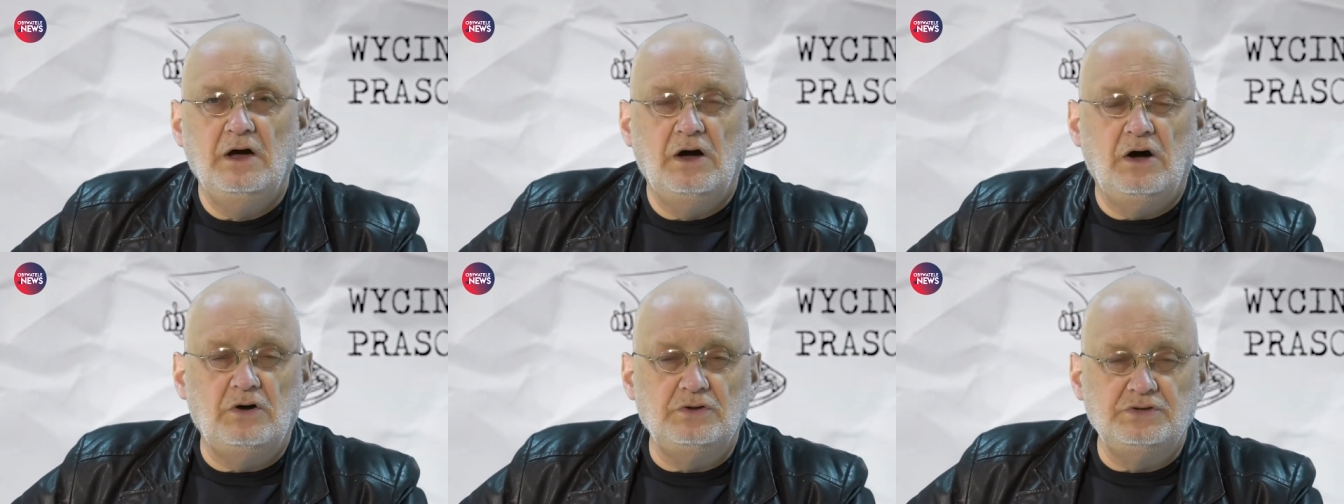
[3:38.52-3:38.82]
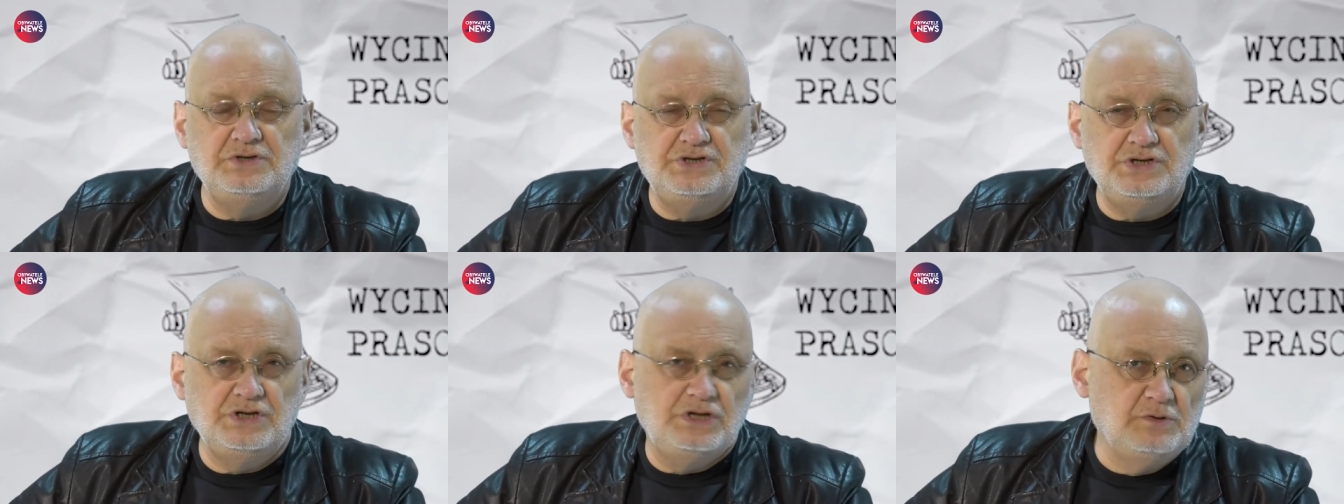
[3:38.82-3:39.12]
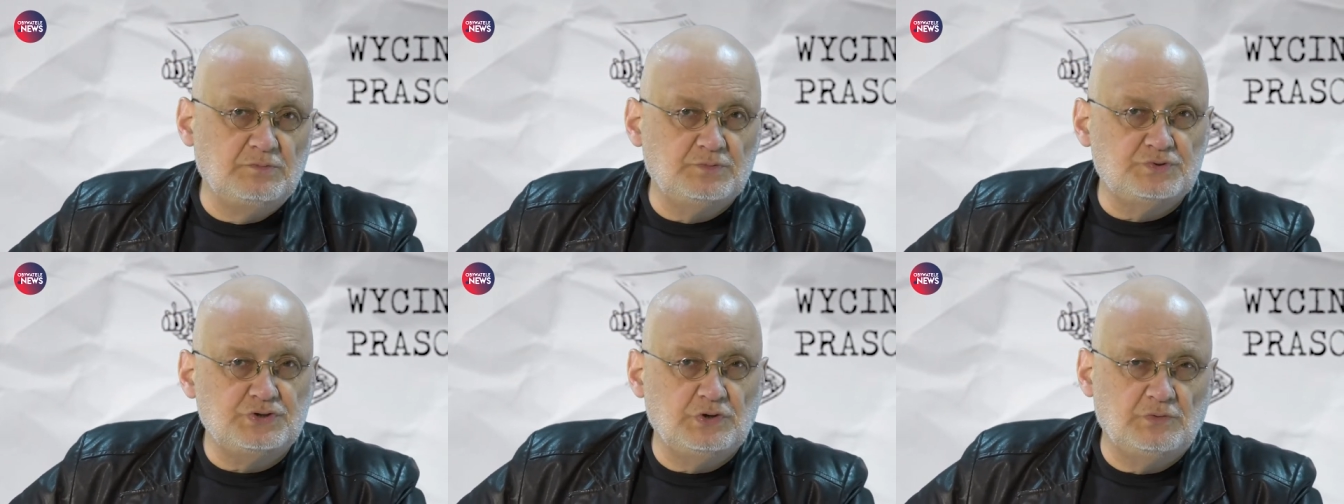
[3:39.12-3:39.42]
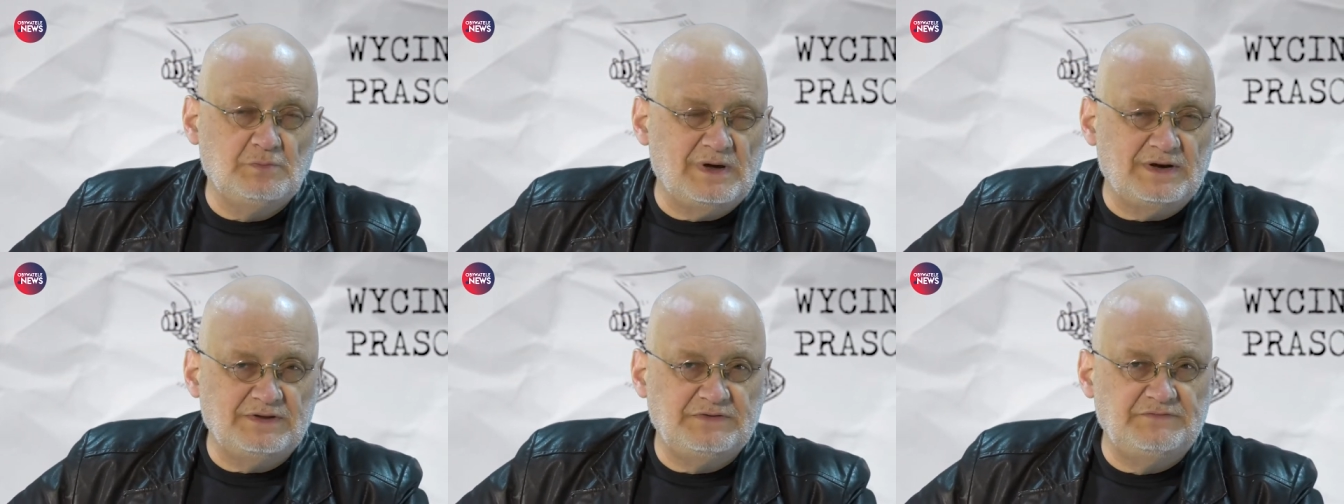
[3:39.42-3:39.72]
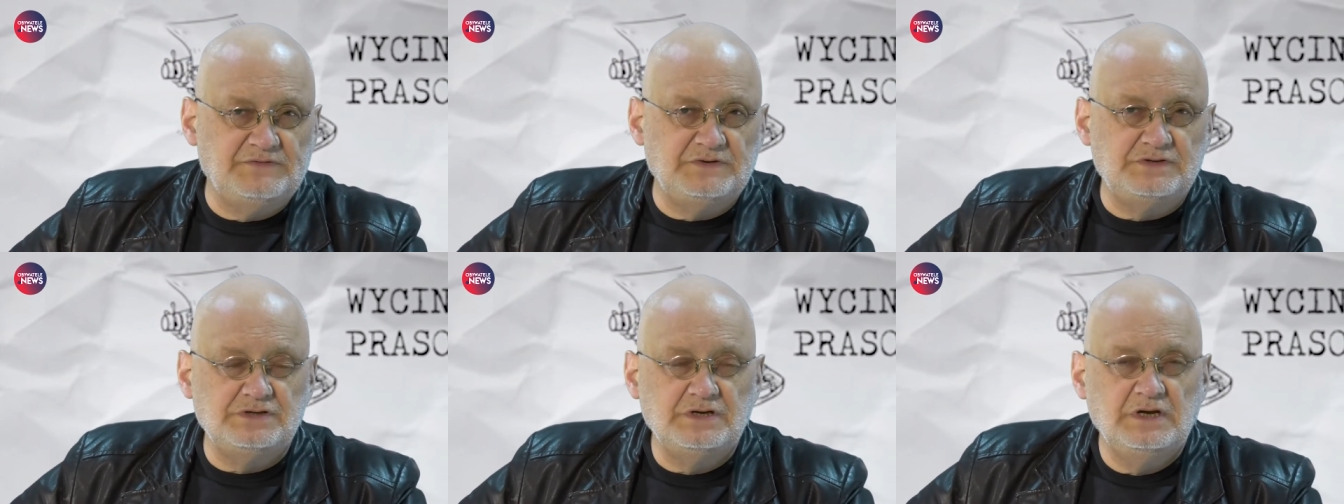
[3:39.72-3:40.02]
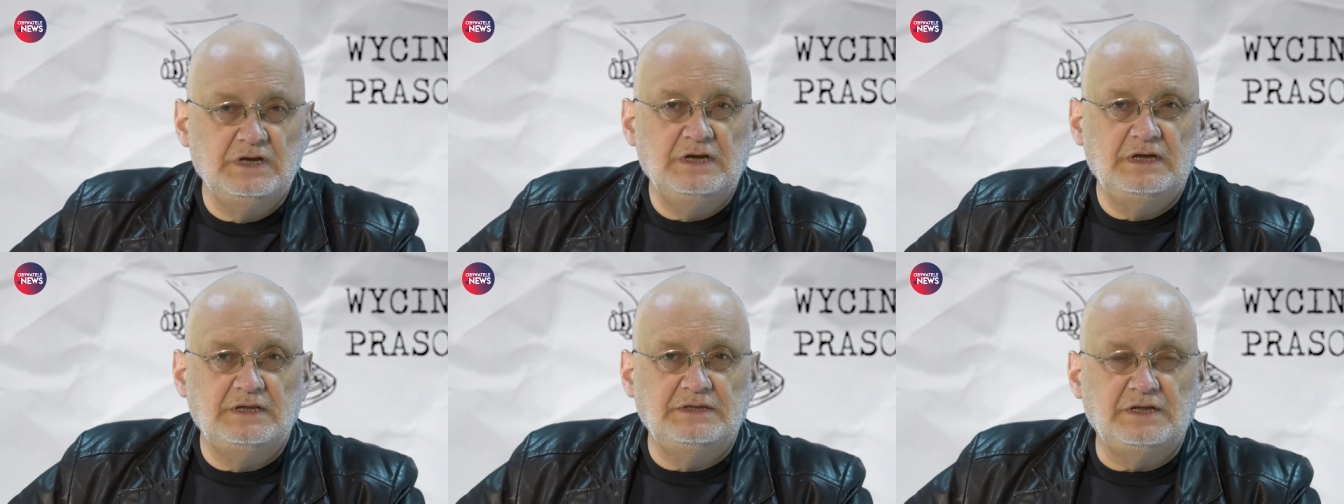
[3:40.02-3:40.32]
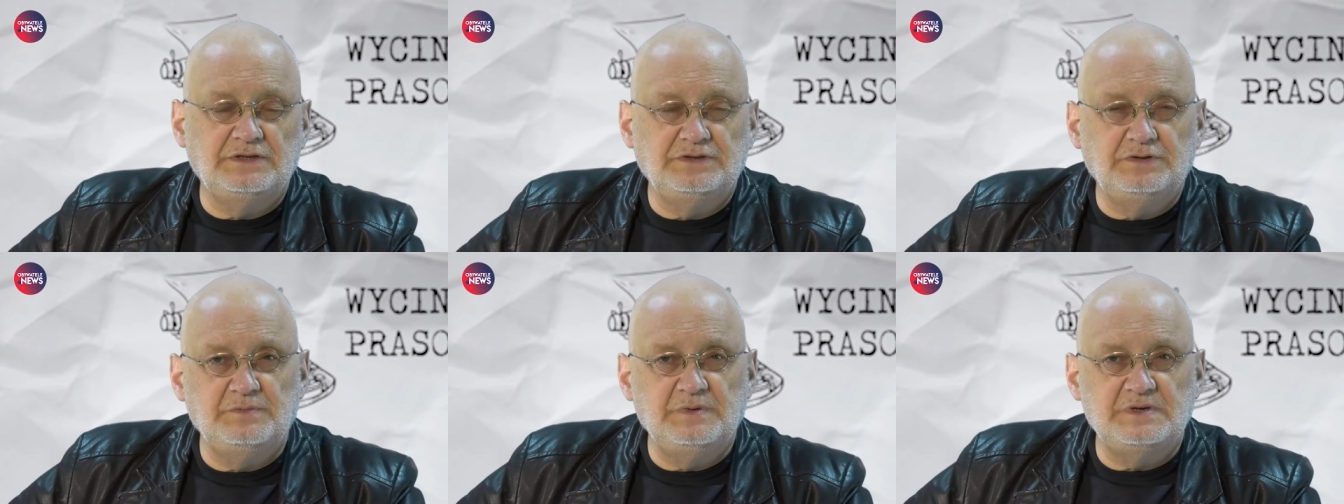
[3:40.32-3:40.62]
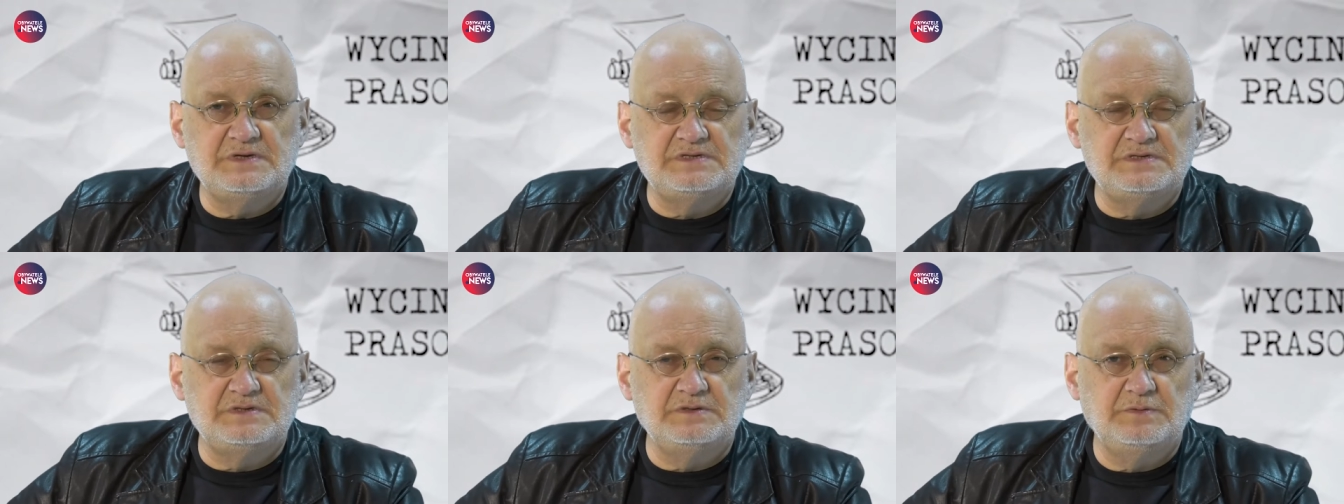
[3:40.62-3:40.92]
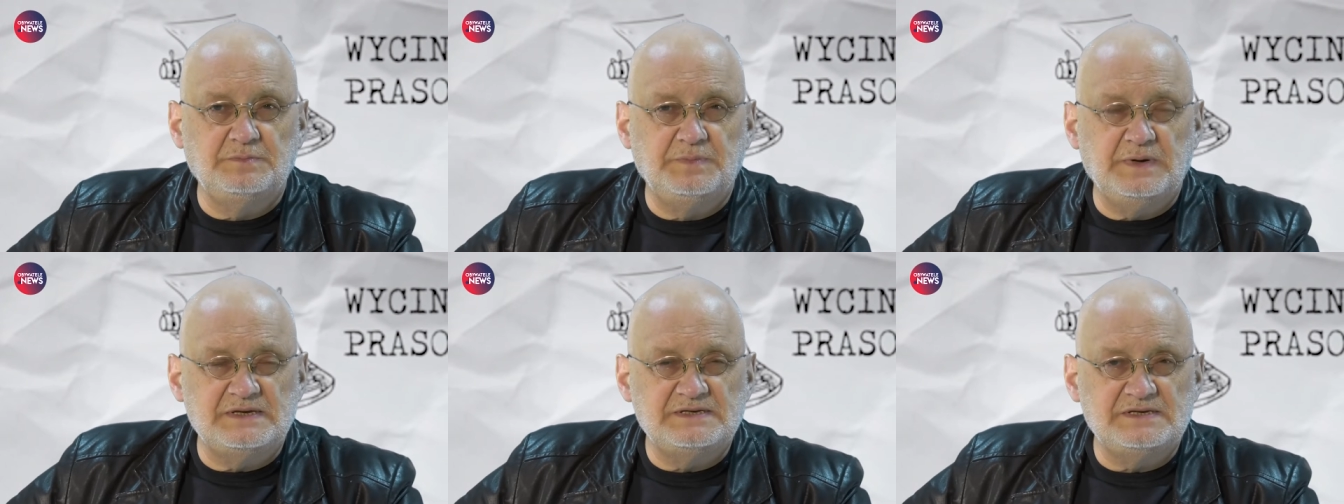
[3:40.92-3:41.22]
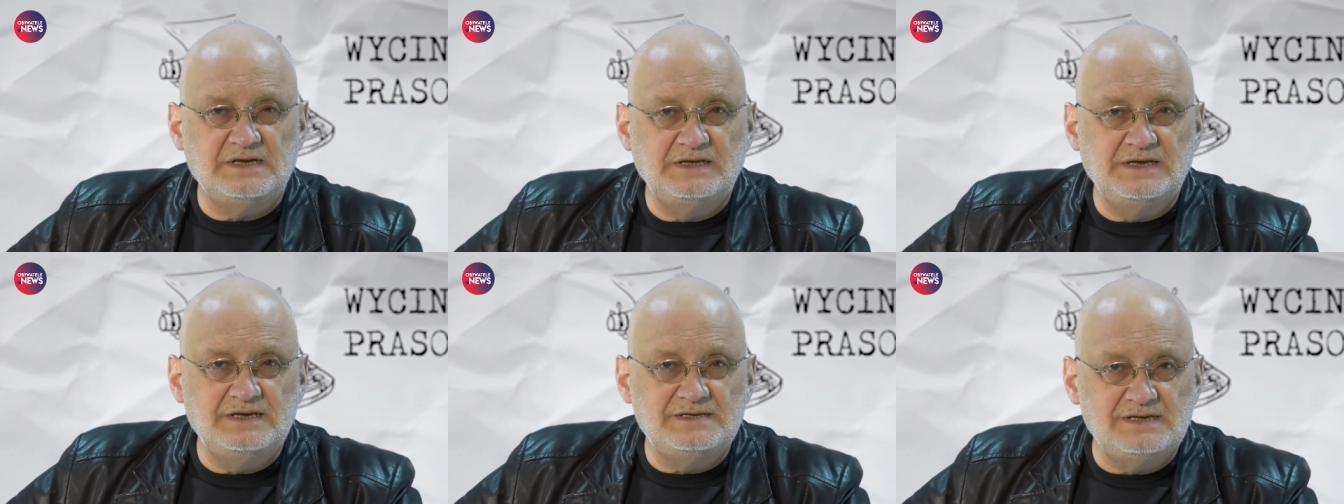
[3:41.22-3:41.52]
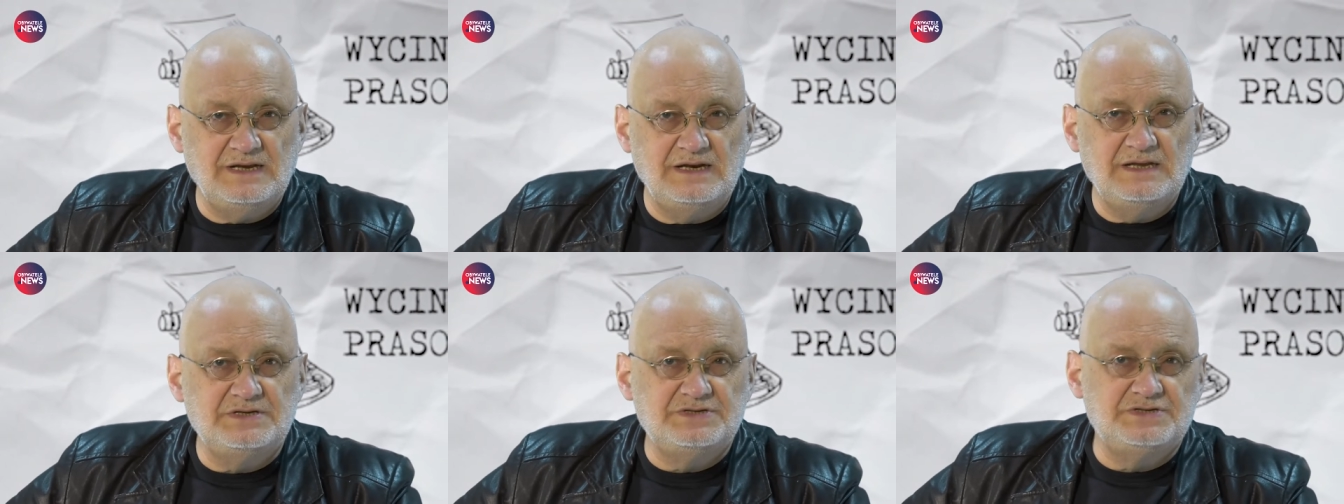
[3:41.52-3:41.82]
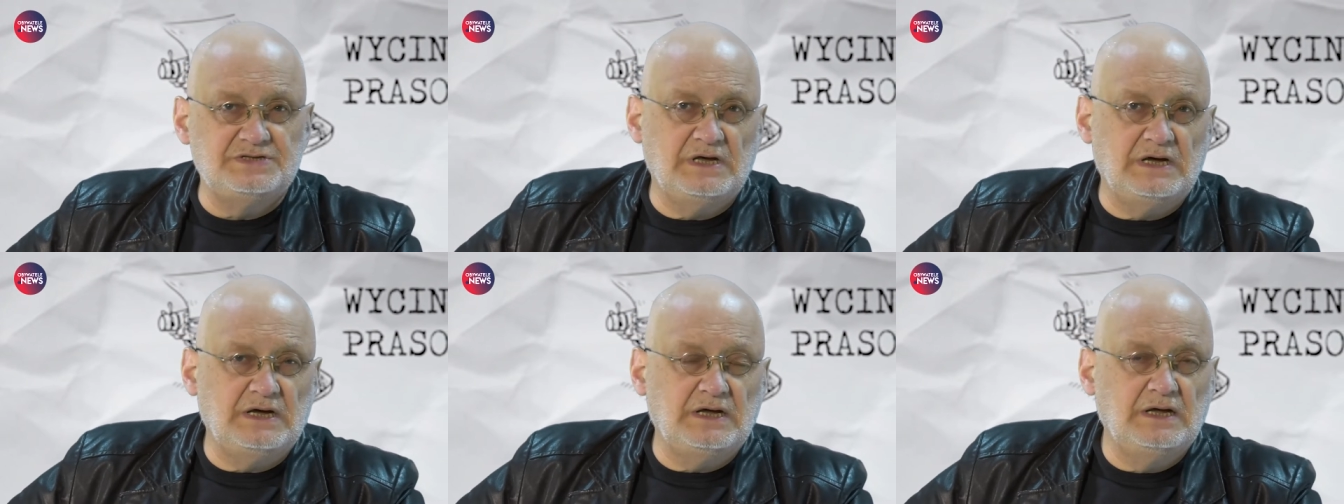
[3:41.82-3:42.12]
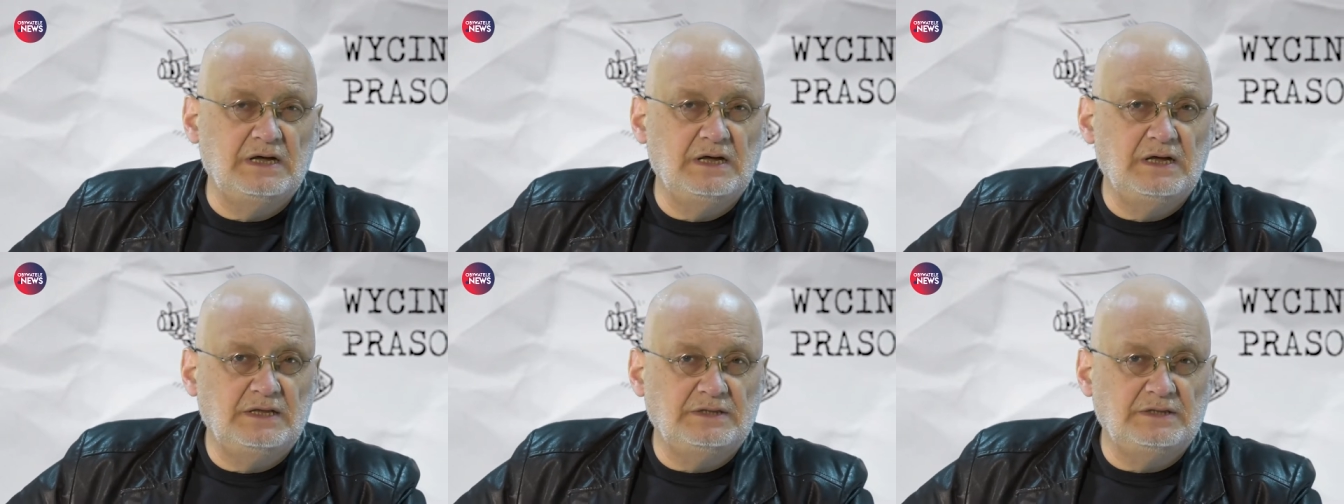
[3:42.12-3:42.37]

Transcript: Oni się nie muszą martwić. Natomiast prasa niezależna,